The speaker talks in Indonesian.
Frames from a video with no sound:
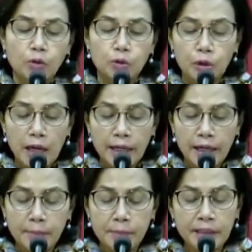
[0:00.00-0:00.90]
Untuk
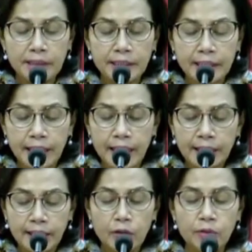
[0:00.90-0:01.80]
anggaran
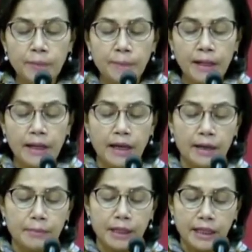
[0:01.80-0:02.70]
pendidikan tahun depan
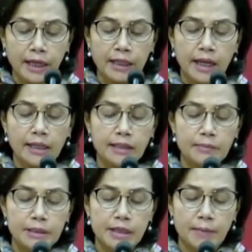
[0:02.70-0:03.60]
akan meningkat lagi
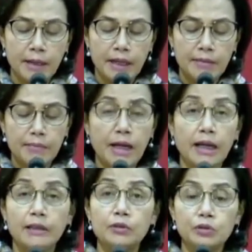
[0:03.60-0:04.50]
mencapai
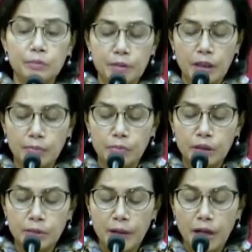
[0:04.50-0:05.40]
595,9
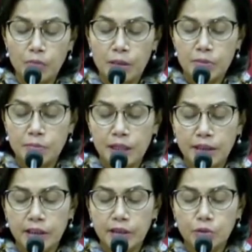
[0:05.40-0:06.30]

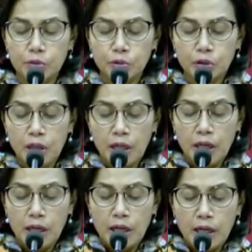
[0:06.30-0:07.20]
triliun
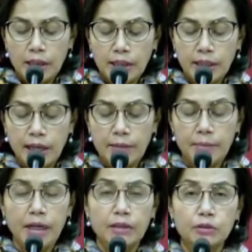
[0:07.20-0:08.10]
hingga
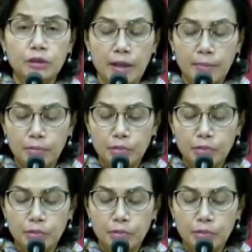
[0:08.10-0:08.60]
563,6